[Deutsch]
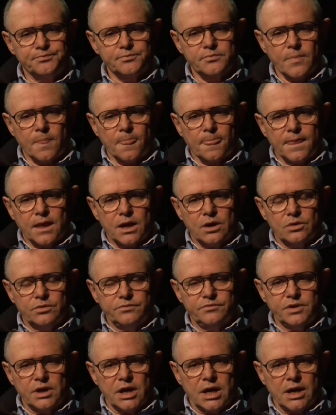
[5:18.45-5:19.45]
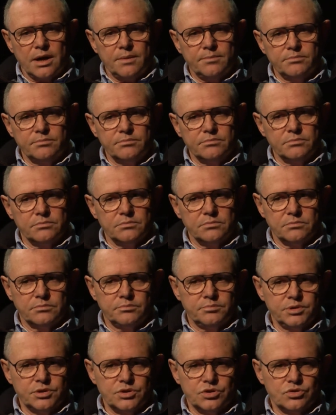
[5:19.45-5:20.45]
Ja. Und wir haben
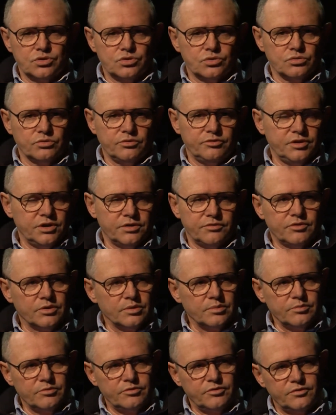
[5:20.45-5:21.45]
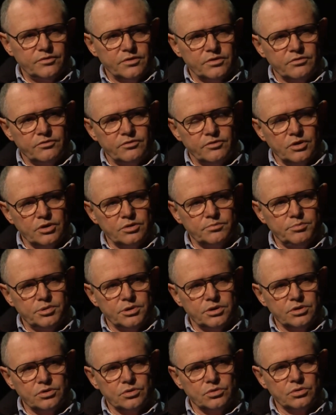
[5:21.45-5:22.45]
bis zu vier, fünf
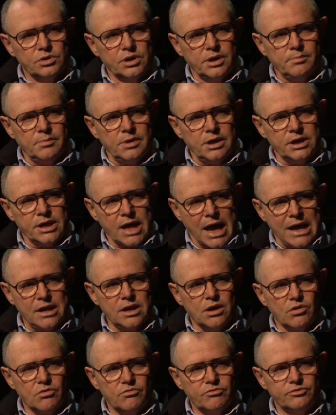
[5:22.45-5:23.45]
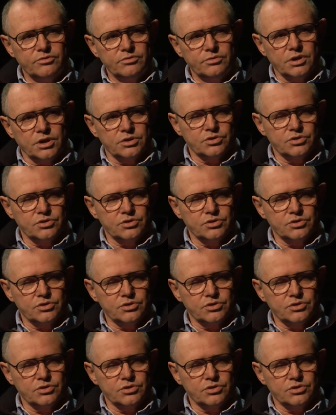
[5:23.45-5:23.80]
Fortbildungen im Jahr laufen.